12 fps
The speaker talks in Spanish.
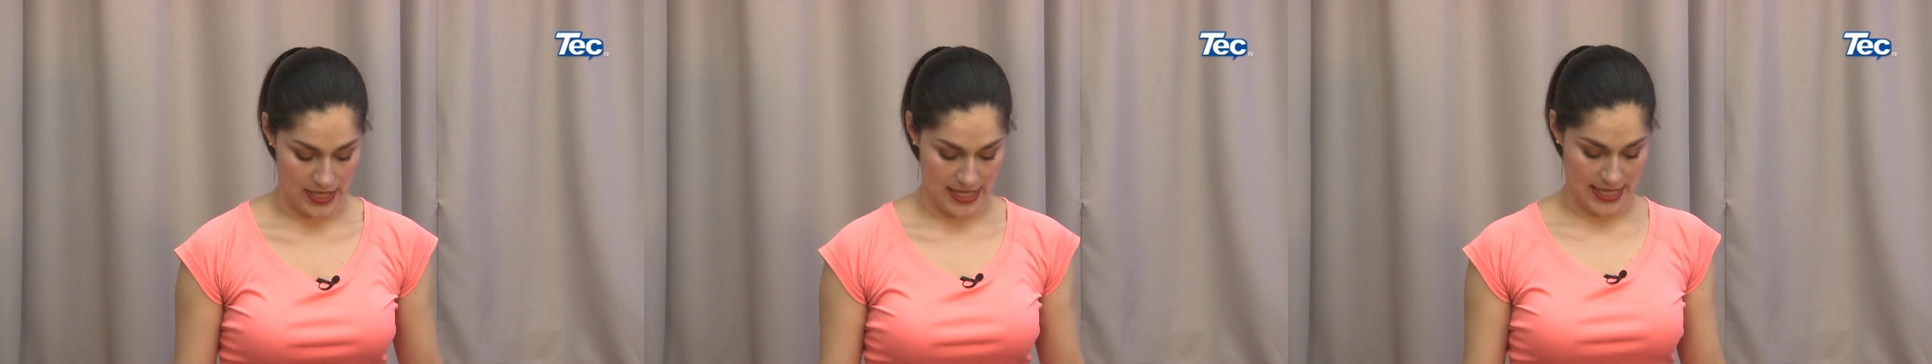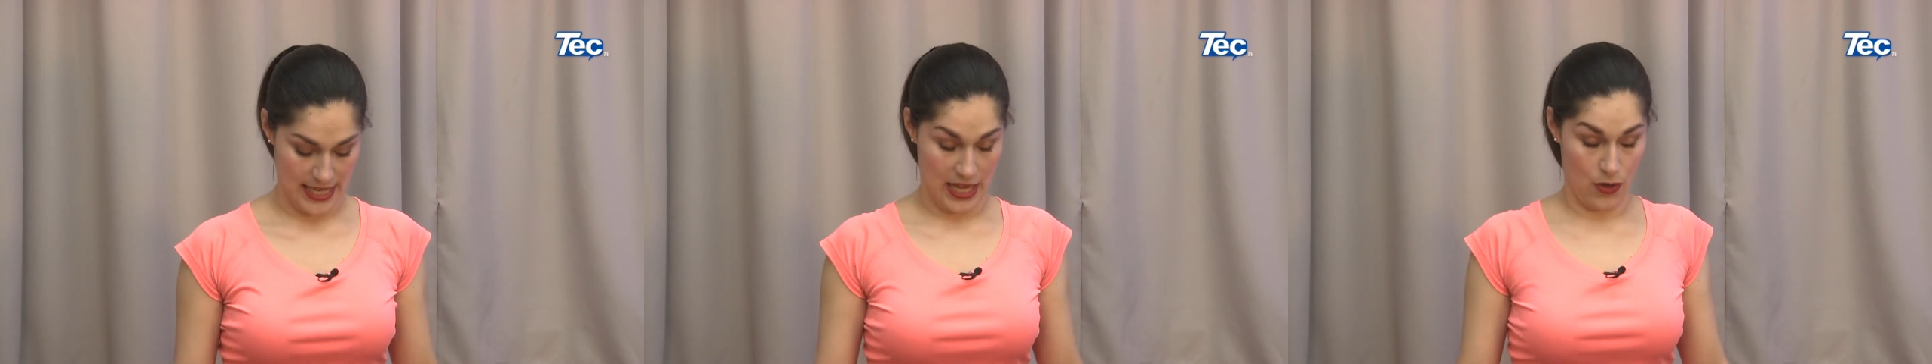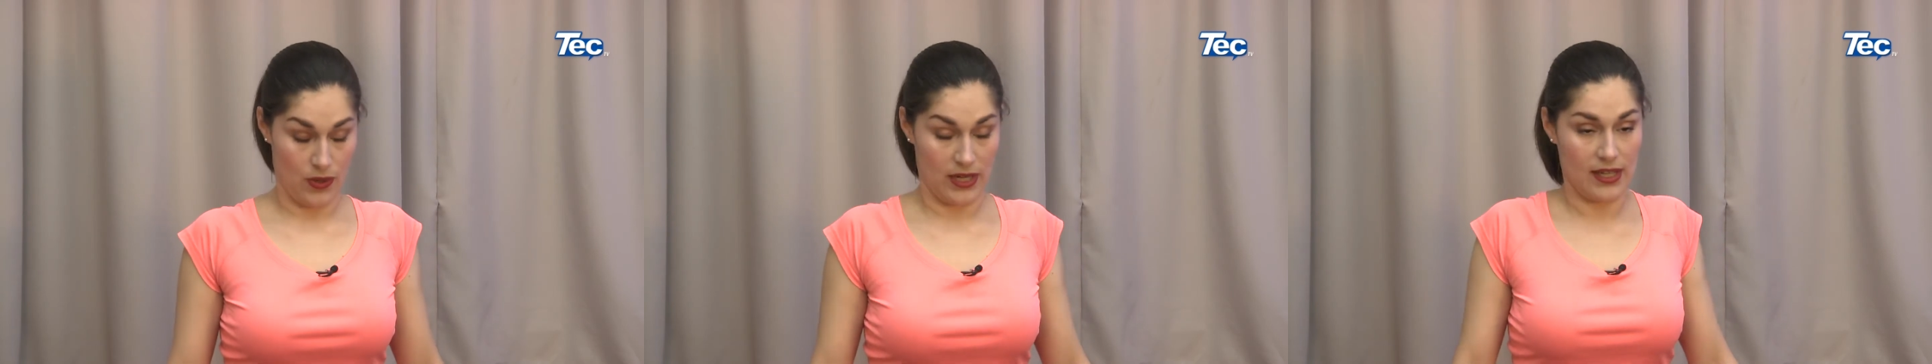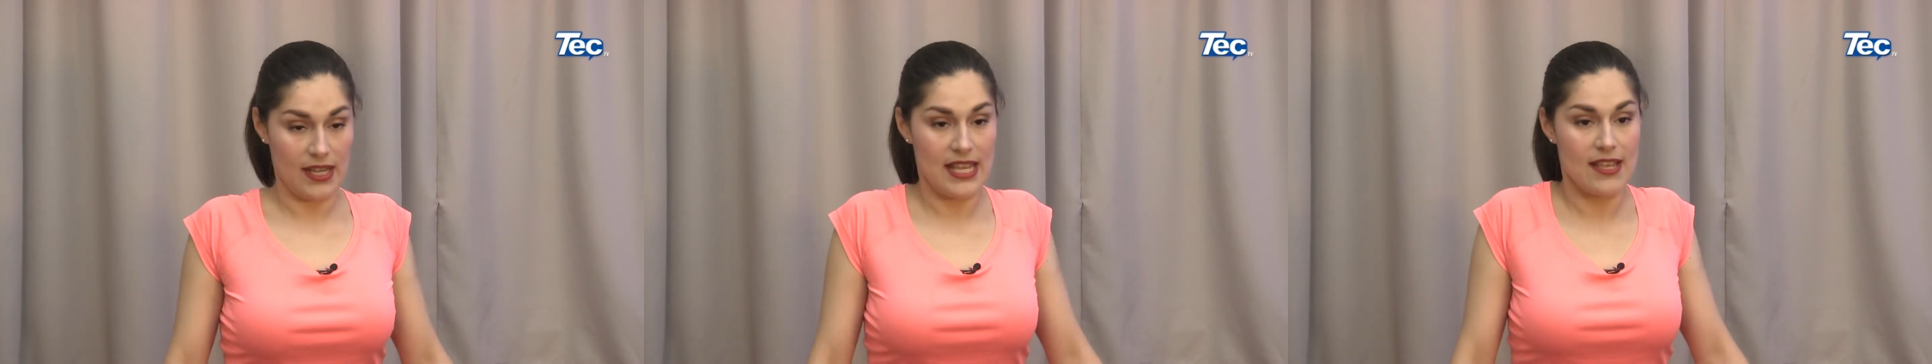Inhalo
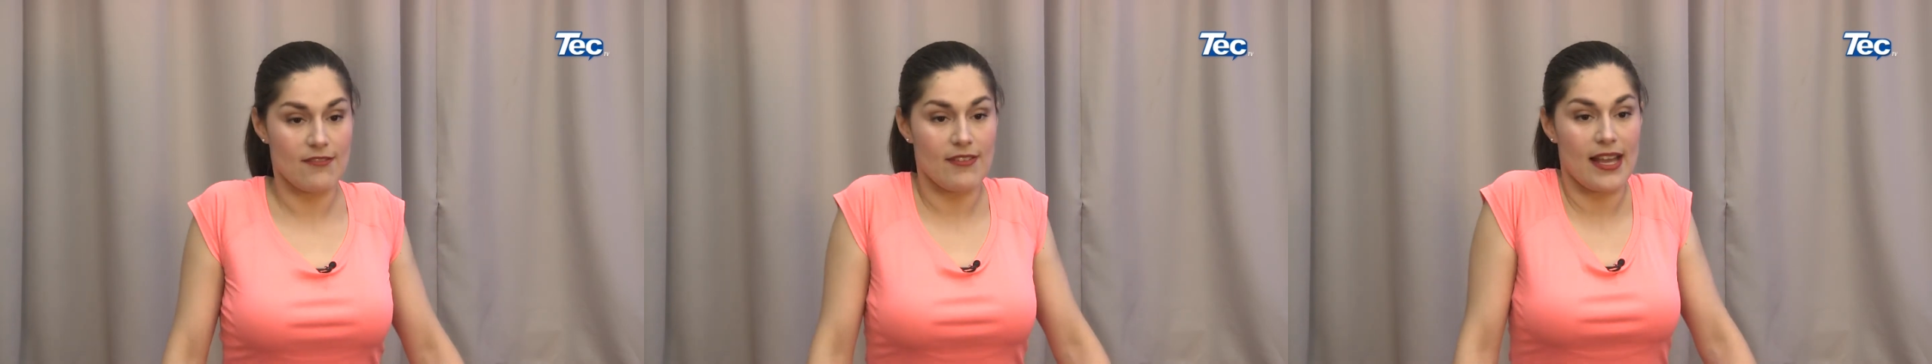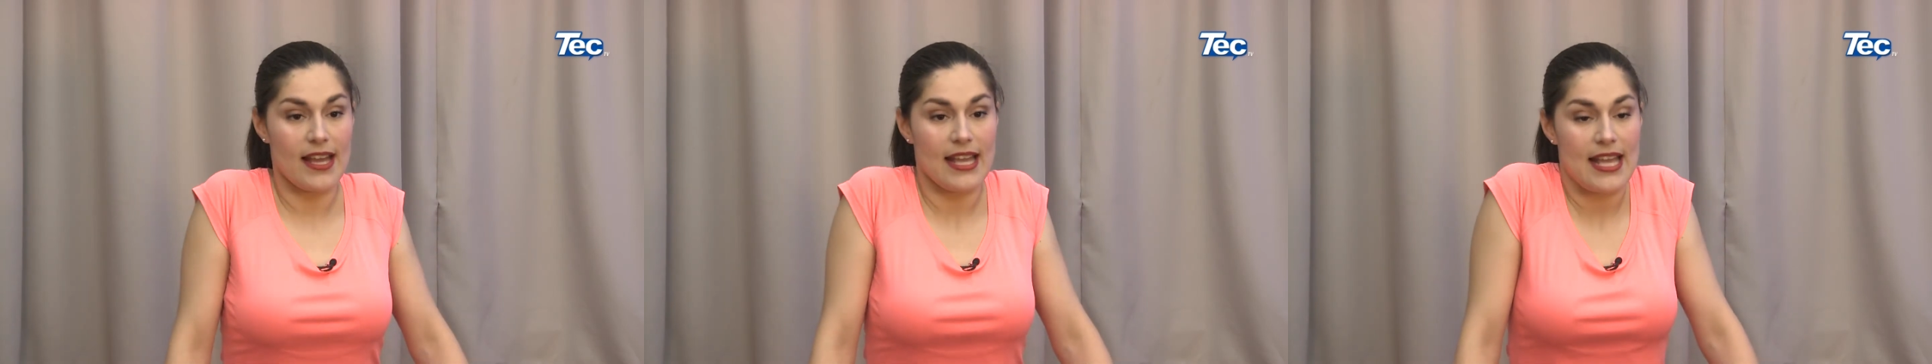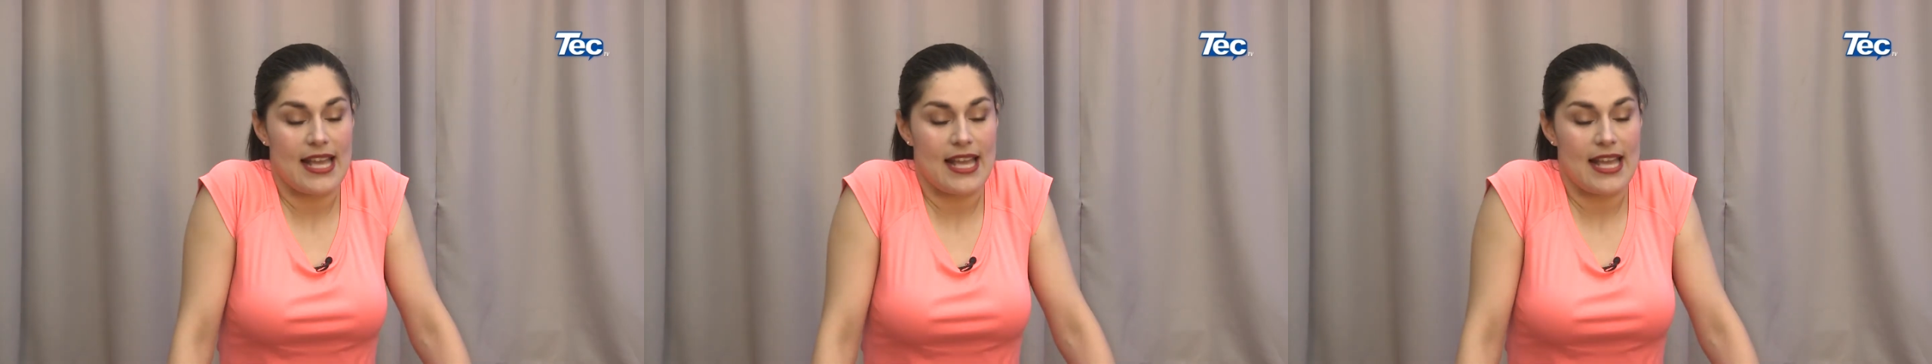arriba,